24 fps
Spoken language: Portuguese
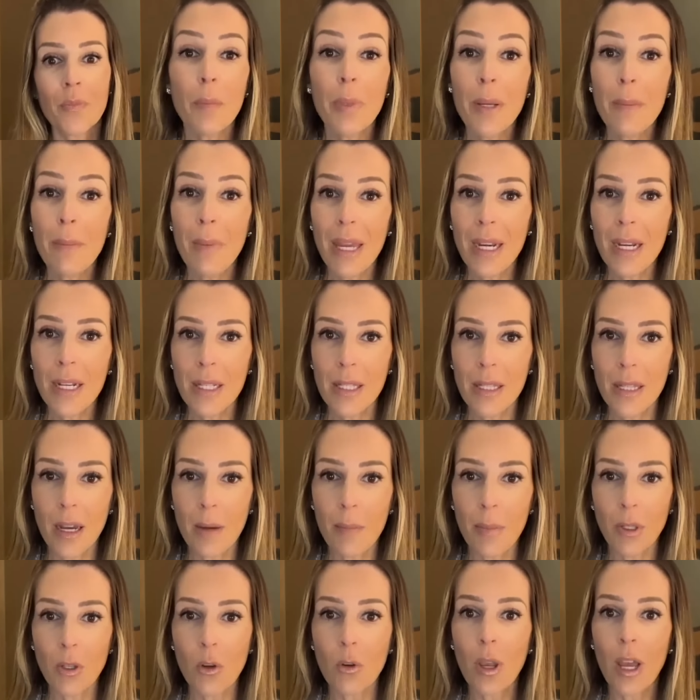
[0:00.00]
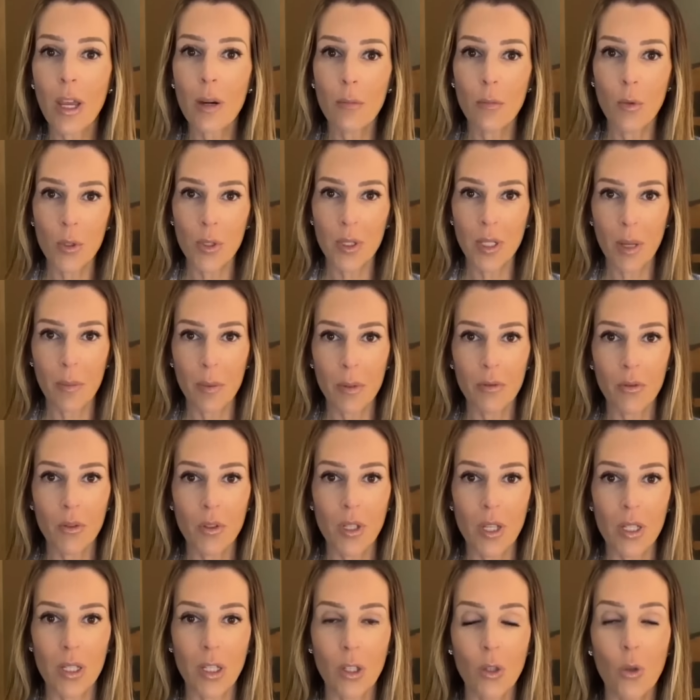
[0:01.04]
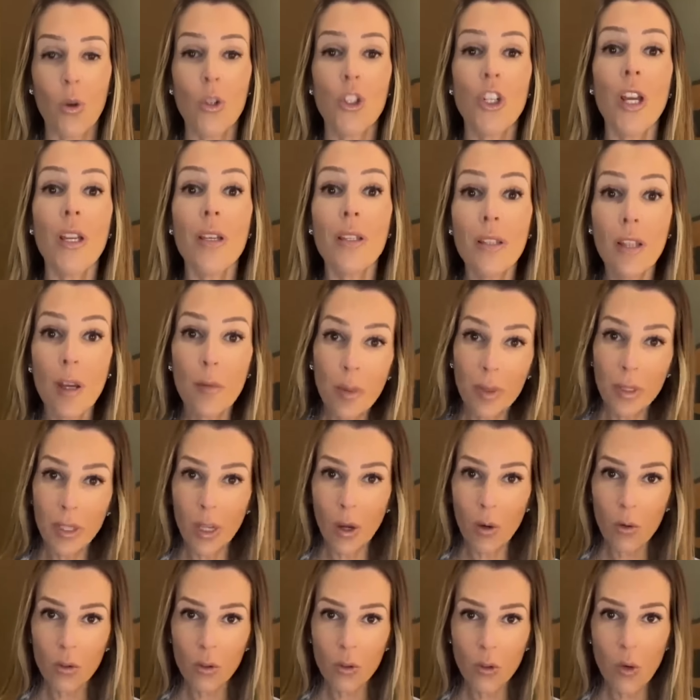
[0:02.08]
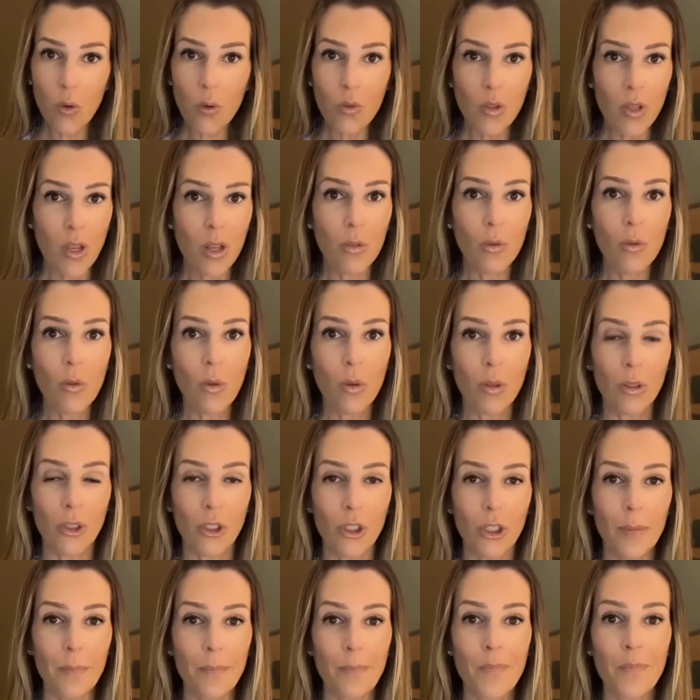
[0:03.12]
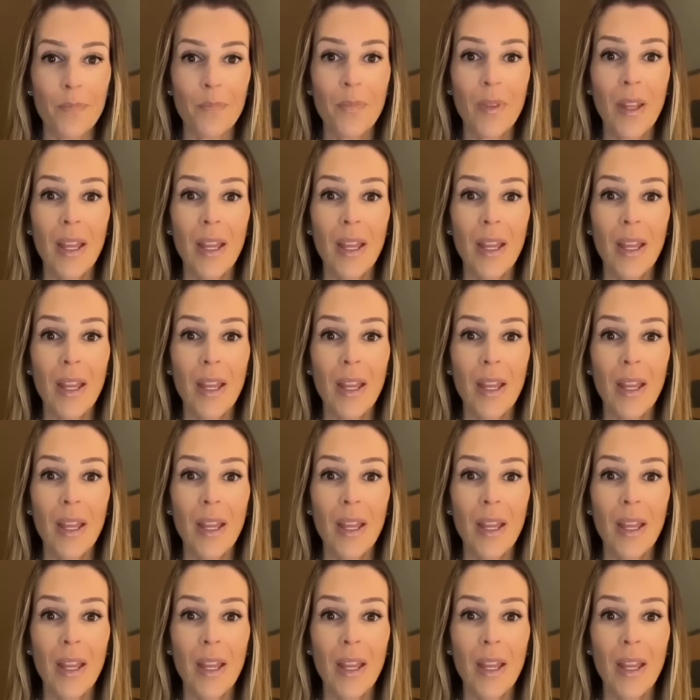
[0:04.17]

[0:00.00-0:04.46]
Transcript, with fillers: Primeira estampa que eu quero mostrar para vocês aqui hoje é a estampa que eu estou usando hoje.